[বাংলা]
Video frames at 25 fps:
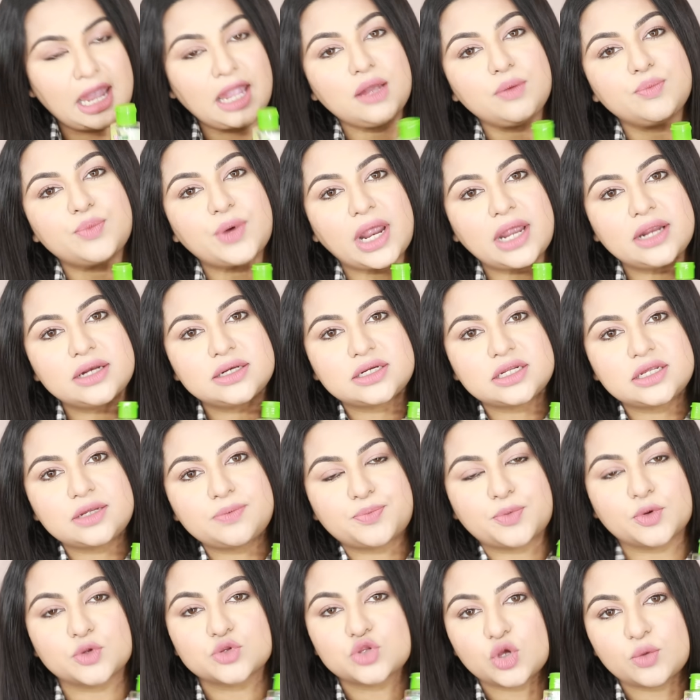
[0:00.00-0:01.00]
এই ব্র্যান্ডটি
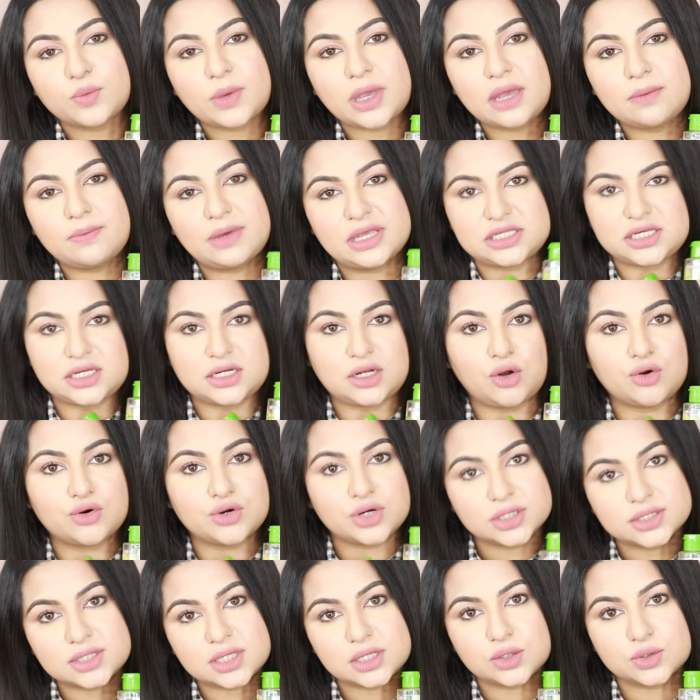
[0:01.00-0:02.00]
প্রথমেই বেছে নেওয়ার
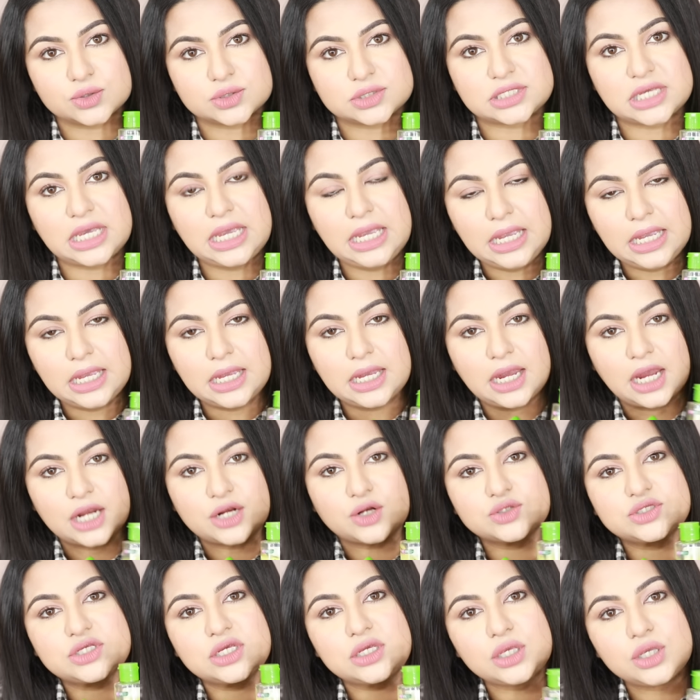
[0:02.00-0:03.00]
রিজন হচ্ছে
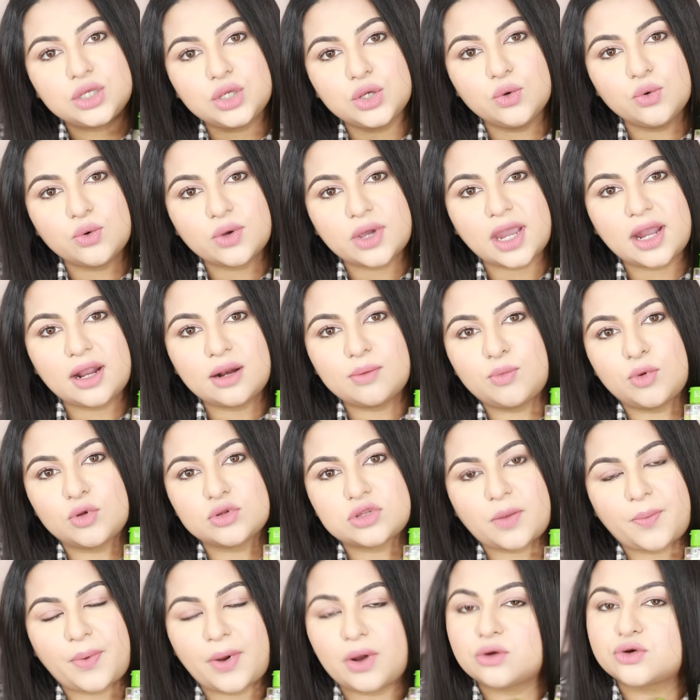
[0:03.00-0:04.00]
এটা হচ্ছে ইউকে
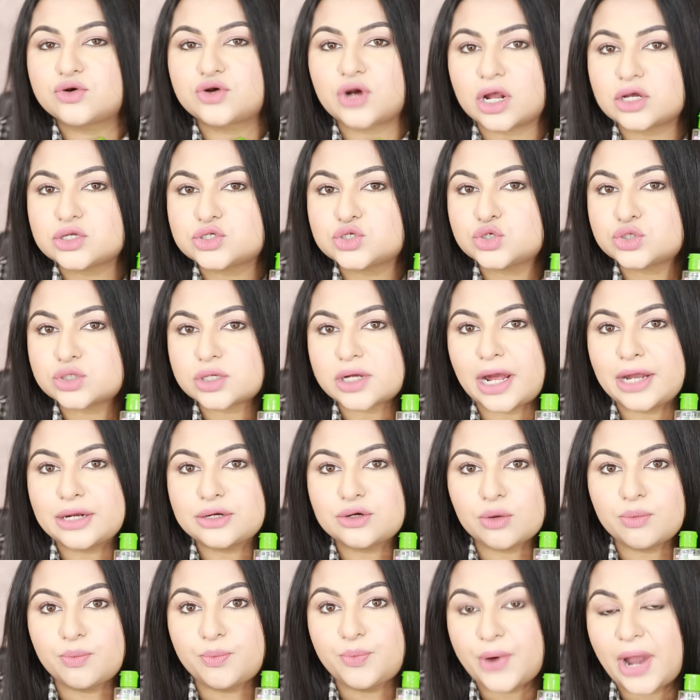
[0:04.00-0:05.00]
বলতে পারো ড্রাগস
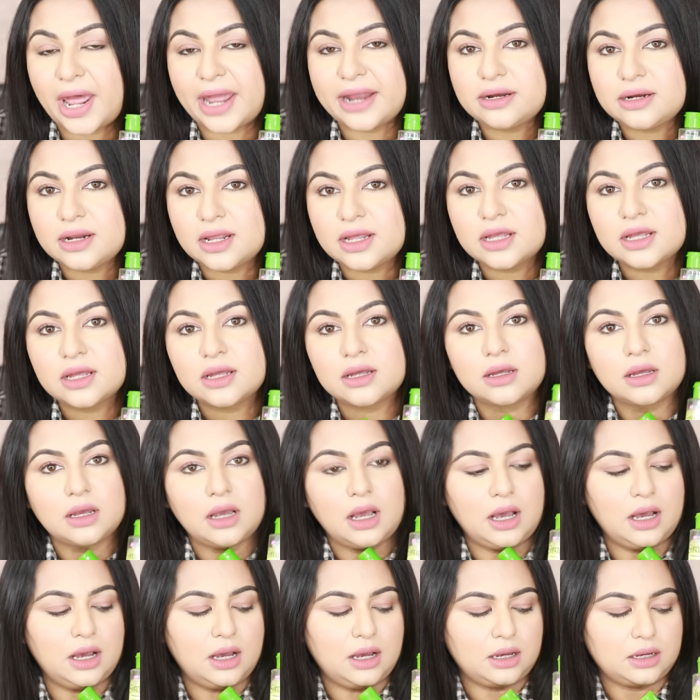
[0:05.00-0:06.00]
কাইন্ড অফ ব্র্যান্ড
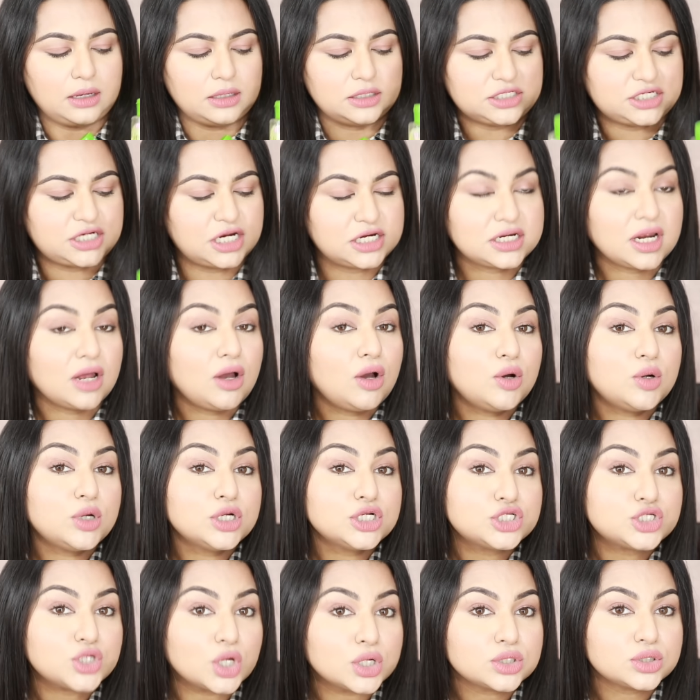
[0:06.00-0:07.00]
সেটা
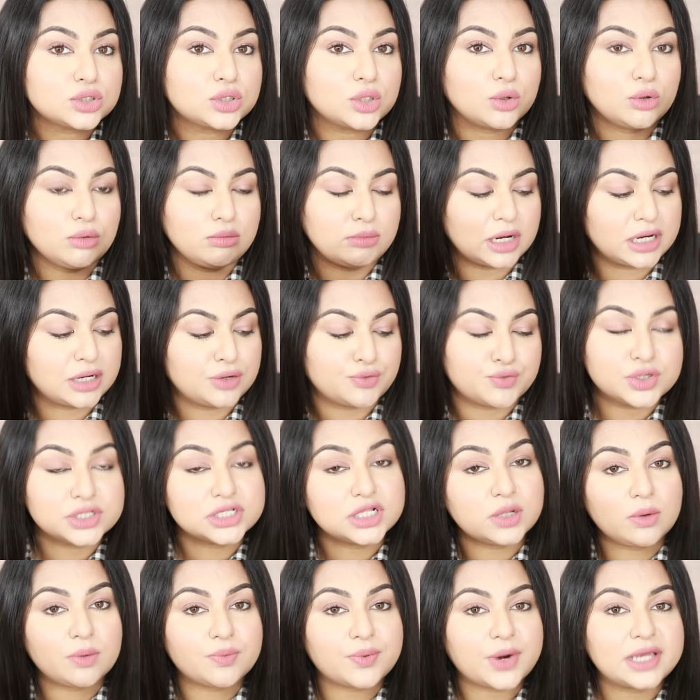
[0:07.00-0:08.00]
হওয়া সত্ত্বেও মানে
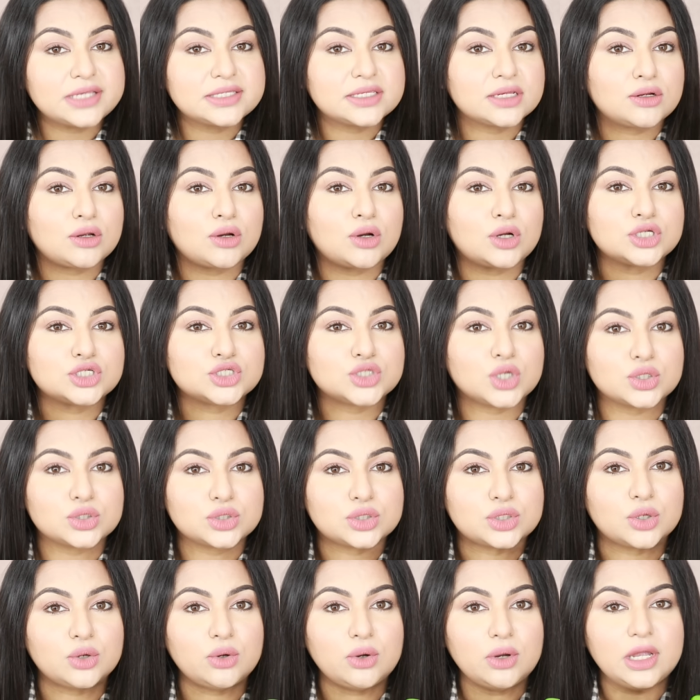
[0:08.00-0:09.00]
রিজনেবল প্রাইসের হওয়া
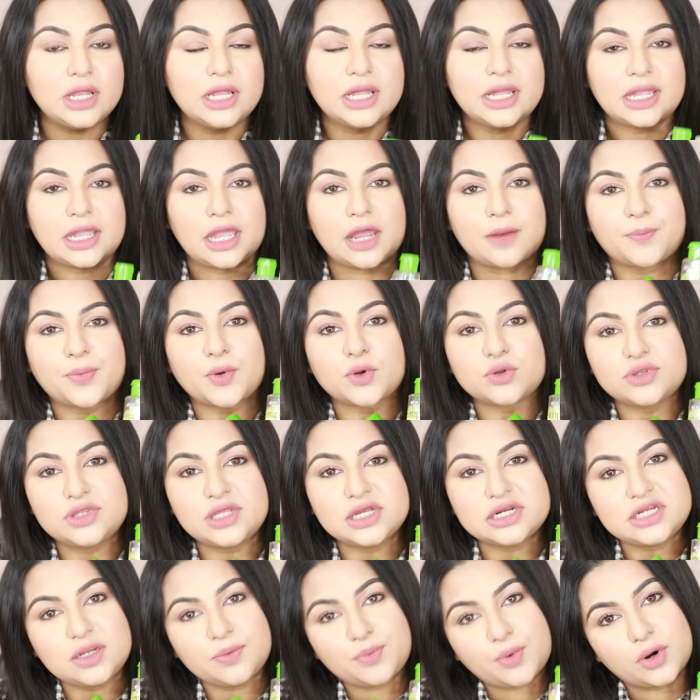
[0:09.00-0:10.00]
সত্ত্বেও এর
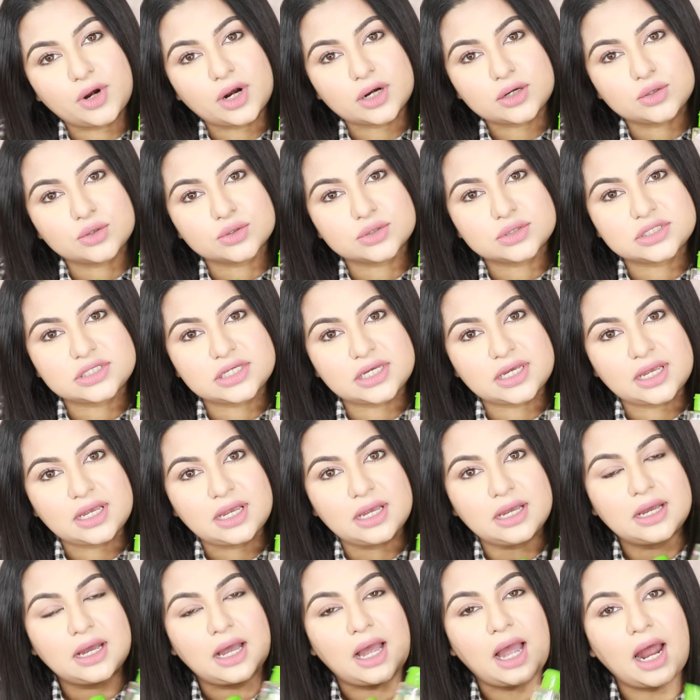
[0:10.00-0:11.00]
প্রত্যেকটি প্রোডাক্ট হচ্ছে
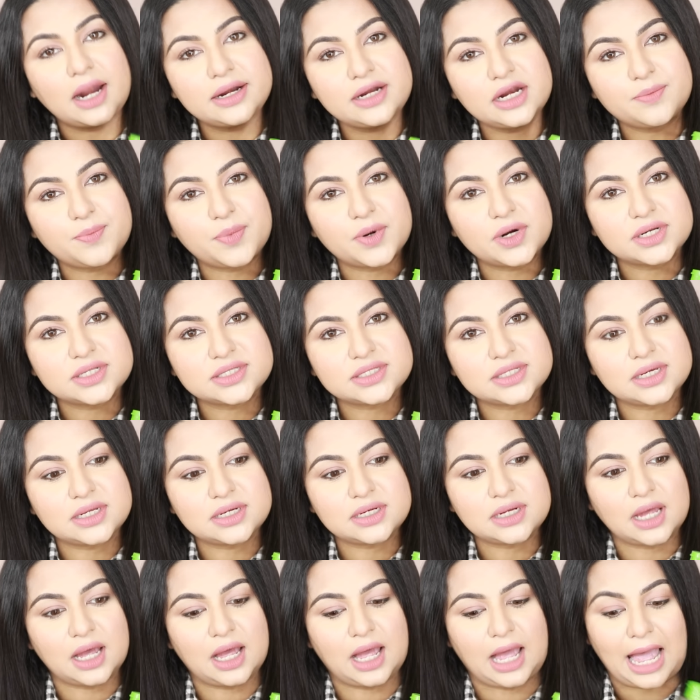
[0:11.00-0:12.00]
হান্ড্রেড
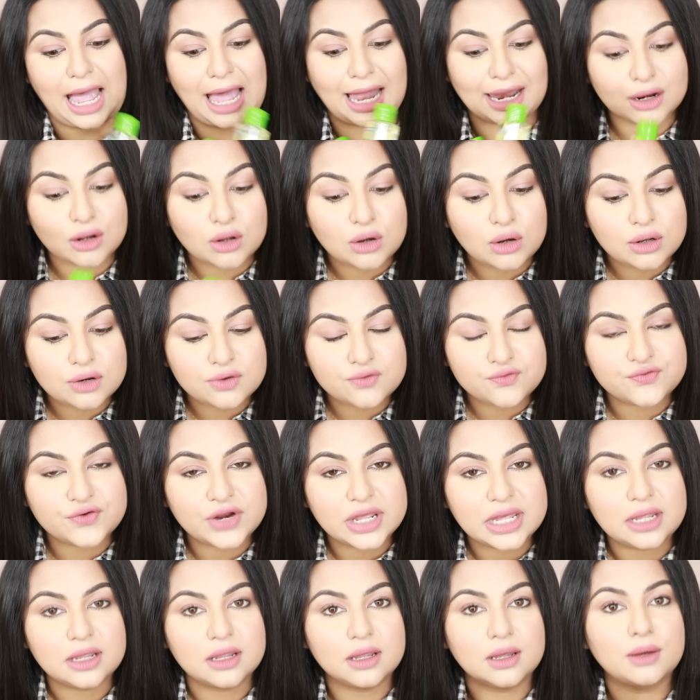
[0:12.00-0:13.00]
পারসেন্ট অ্যালকোহল
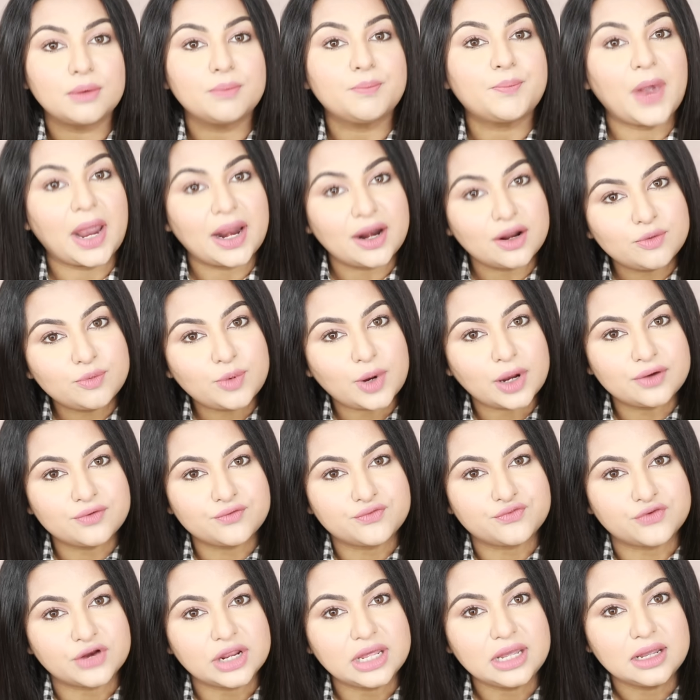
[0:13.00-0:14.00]
ফ্রি প্যারাবাইন
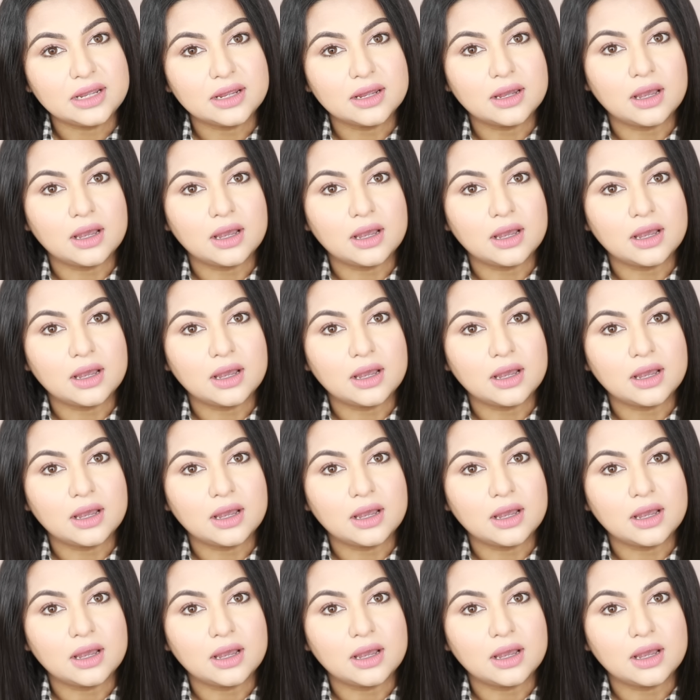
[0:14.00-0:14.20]
ফ্রি